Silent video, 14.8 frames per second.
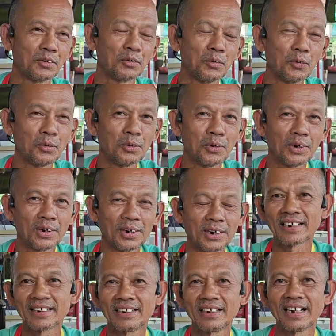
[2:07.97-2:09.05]
กี่ล้านบาท
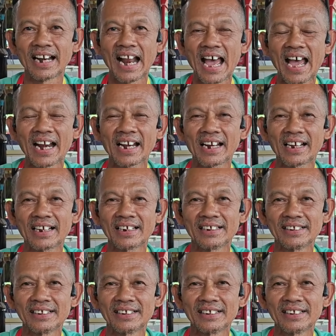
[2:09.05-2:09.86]
จะเกินล้านนะ